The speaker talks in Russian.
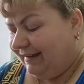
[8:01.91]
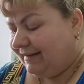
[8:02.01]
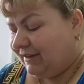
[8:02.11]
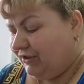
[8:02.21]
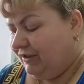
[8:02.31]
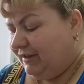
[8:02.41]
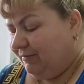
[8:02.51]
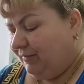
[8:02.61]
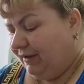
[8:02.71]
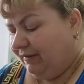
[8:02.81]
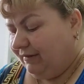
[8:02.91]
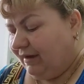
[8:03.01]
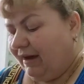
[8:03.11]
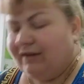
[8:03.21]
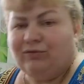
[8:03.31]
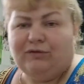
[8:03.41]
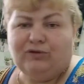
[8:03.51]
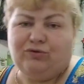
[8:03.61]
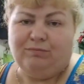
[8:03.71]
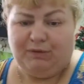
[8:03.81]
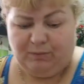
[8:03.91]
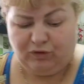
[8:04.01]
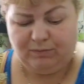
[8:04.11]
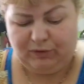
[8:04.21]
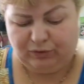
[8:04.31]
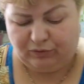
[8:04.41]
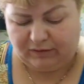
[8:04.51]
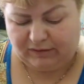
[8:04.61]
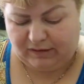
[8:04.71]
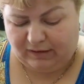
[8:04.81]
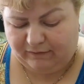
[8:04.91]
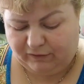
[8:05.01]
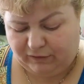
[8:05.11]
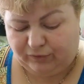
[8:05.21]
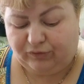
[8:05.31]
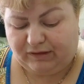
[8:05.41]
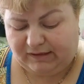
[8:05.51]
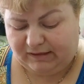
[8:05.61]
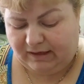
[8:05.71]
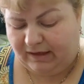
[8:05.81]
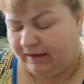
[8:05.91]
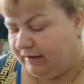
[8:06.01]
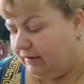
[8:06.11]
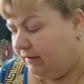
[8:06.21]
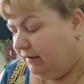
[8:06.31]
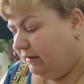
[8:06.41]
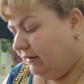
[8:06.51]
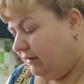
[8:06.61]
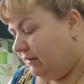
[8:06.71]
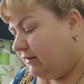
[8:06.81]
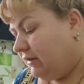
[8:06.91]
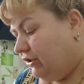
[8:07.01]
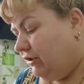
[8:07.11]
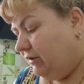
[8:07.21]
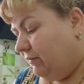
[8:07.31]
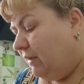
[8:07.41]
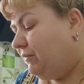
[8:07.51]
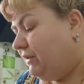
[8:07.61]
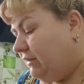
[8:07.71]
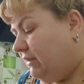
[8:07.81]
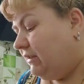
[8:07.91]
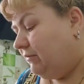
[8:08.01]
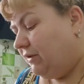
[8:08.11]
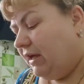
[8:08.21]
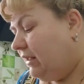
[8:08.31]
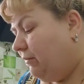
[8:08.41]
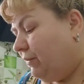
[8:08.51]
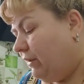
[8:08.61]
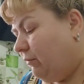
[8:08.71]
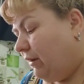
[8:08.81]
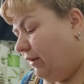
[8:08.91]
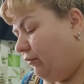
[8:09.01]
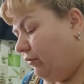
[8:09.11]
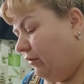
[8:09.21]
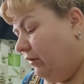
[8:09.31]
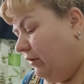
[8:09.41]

Расскажите мне, как оно должно быть. Может быть, кто-то сталкивался, кто-то знает. Расскажите мне, объясните мне, я не понимаю.